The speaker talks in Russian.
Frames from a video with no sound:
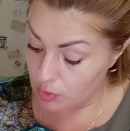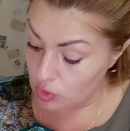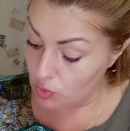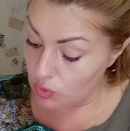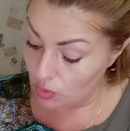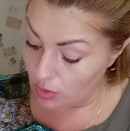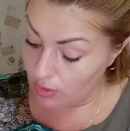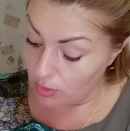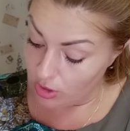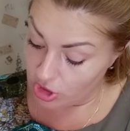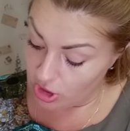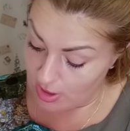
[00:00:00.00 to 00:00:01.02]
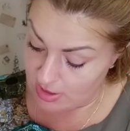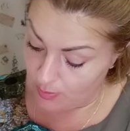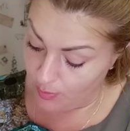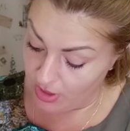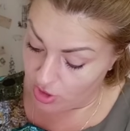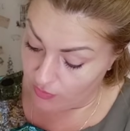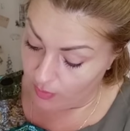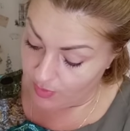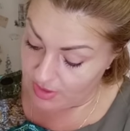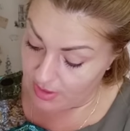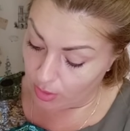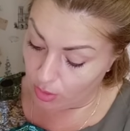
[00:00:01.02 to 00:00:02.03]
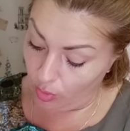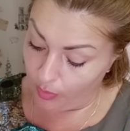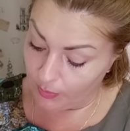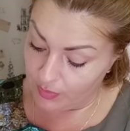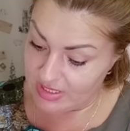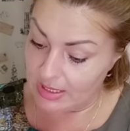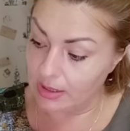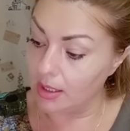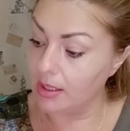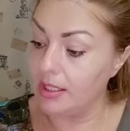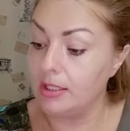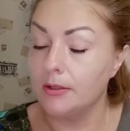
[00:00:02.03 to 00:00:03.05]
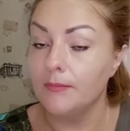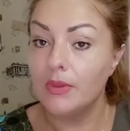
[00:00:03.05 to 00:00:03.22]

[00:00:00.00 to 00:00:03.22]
140-06, бежевый, 50 хлопок, 50 акрил.